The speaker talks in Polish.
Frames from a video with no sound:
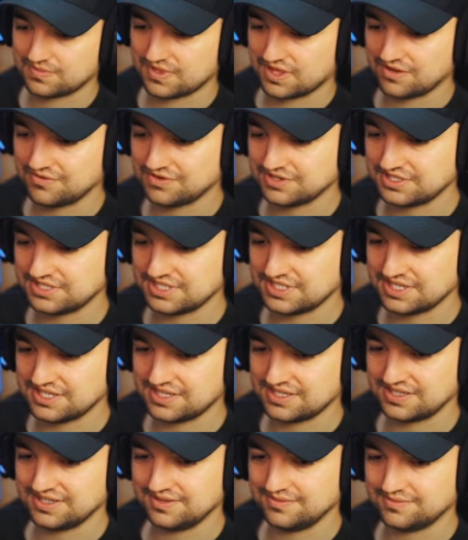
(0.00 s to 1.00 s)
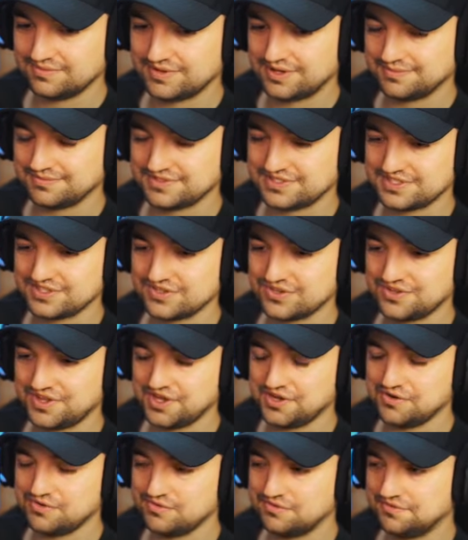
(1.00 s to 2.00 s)
No właśnie tak, e, mam co do
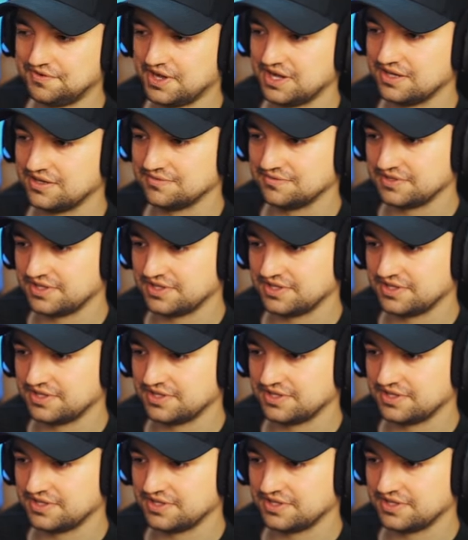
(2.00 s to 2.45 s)
tego uwagi.